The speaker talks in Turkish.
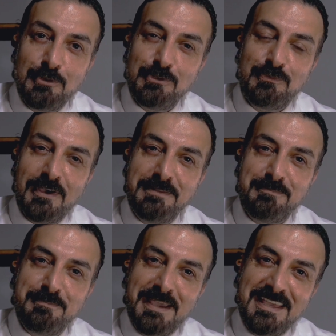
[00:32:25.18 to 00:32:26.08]

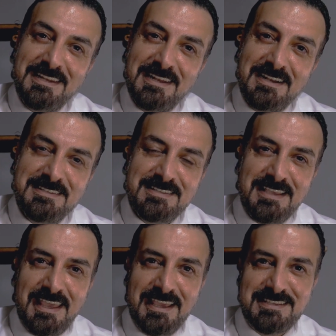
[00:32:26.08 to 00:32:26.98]
Lütfen
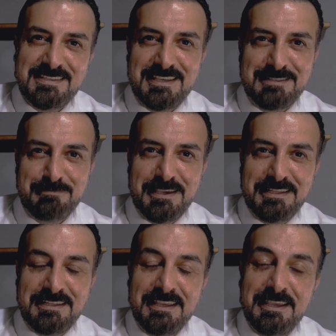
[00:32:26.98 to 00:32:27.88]
beğenilerinizi eksik
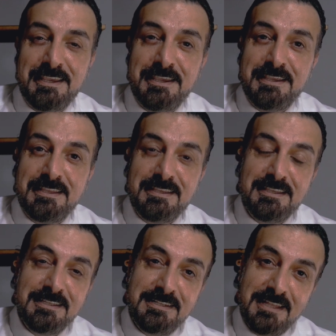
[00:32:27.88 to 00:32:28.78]
etmeyin.
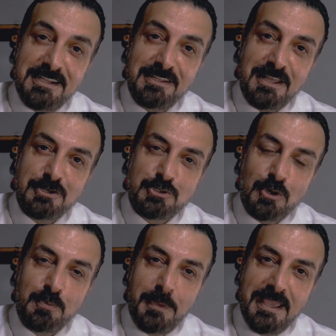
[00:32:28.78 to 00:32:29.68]
Ne kadar
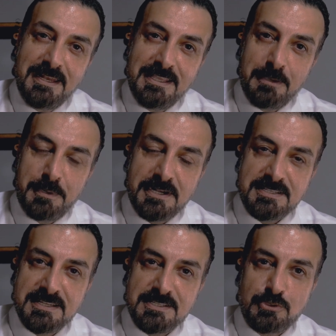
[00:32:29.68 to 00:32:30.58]
çok beğeni
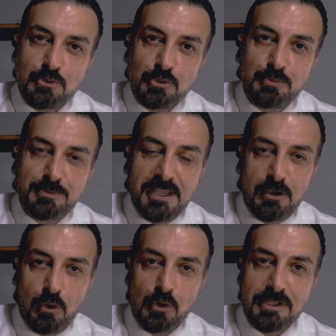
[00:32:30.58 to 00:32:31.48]
yaparsanız
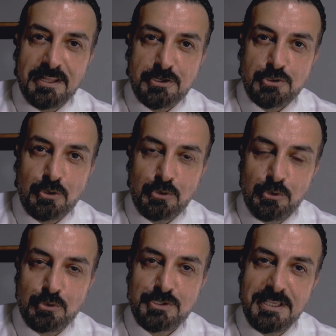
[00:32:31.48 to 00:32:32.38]
YouTube'da o kadar çok
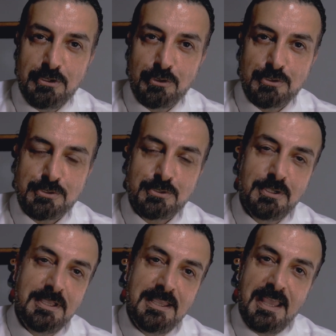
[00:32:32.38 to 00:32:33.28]

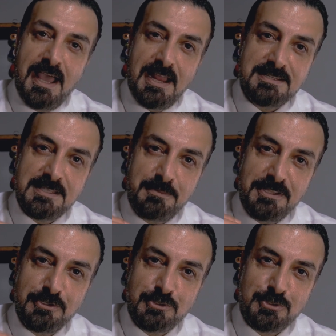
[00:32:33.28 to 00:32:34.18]
yükseliyoruz. Her
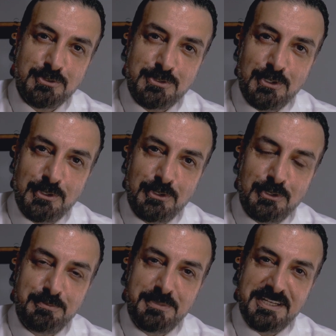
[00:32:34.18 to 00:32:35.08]
zaman da şunu
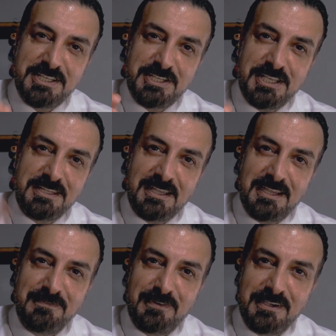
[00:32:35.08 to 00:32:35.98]
söylüyorum, bir kişiye
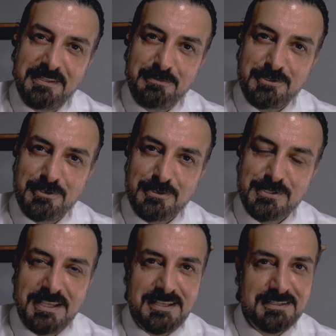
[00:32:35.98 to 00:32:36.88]
dahi faydamız
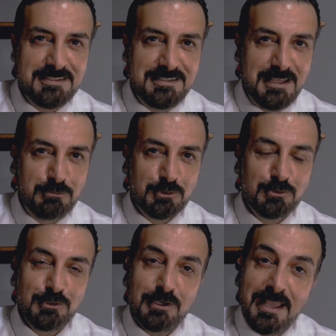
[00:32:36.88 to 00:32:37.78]
olsa ne
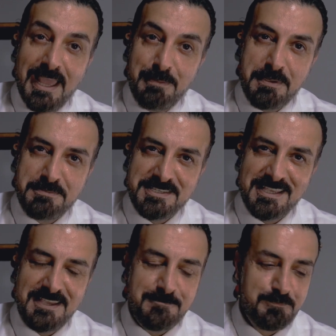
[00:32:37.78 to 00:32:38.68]
mutlu
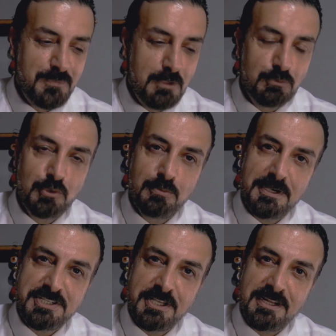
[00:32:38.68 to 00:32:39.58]
hepimize. Bu
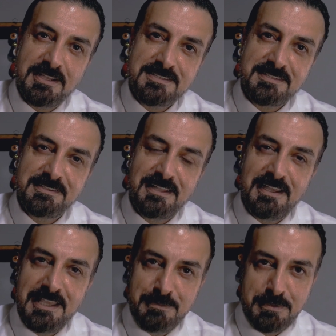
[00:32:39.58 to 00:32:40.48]
başarı
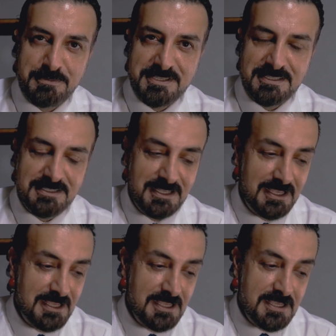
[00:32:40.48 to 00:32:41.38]
aslında hepimizin.
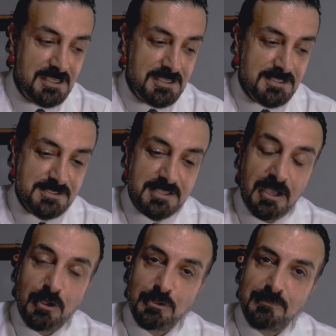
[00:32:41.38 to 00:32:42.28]

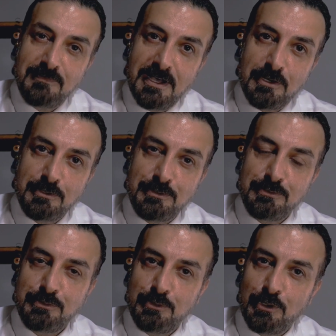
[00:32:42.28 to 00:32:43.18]
Sağ olun, var
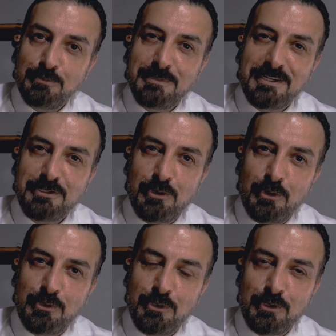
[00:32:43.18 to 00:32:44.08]
olun. Yorumlarda
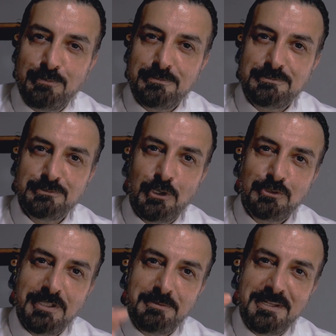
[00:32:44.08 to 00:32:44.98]
okuyorum.
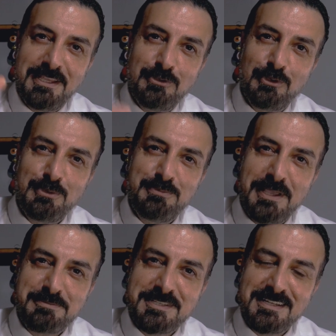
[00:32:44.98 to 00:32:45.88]
Nokta bile yorum
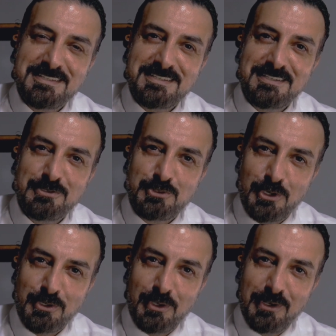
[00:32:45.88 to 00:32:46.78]
yapsanız
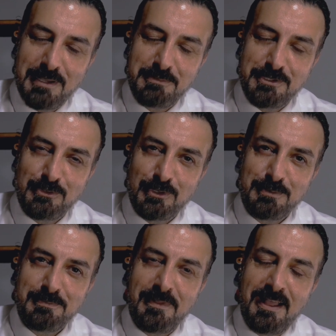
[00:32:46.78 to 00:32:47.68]
çok önemli
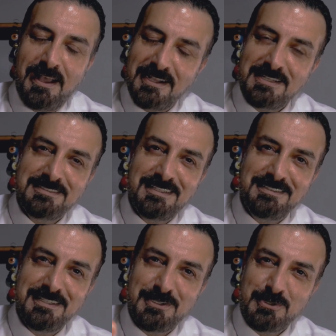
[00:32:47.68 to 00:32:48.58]
diyorum.
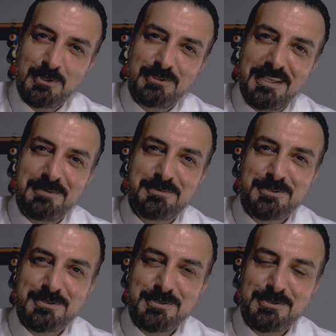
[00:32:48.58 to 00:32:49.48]
Hakikaten de nokta
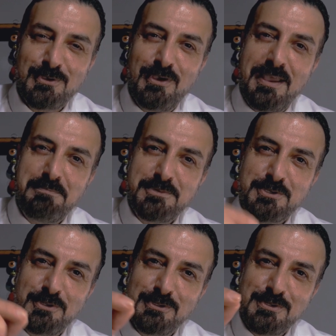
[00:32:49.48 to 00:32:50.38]
yapıyorsunuz. O
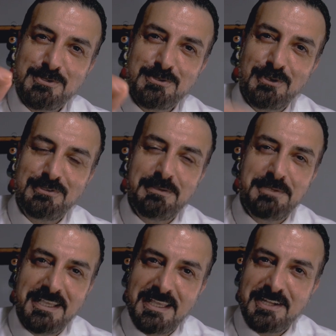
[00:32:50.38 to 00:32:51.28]
yapmış olduğunuz nokta
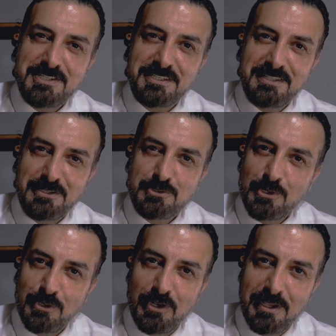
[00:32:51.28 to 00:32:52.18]
bile gerçekten
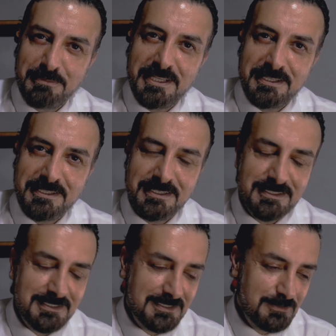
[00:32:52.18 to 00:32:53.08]
çok önemli
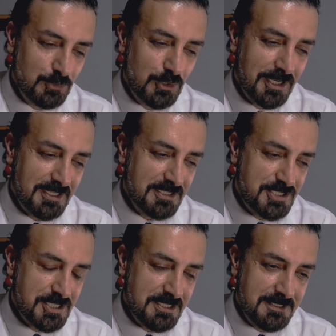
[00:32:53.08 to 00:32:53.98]
bu kanal
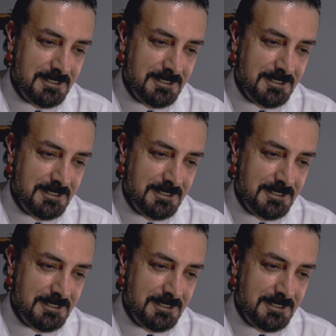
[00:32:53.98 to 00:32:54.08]
için.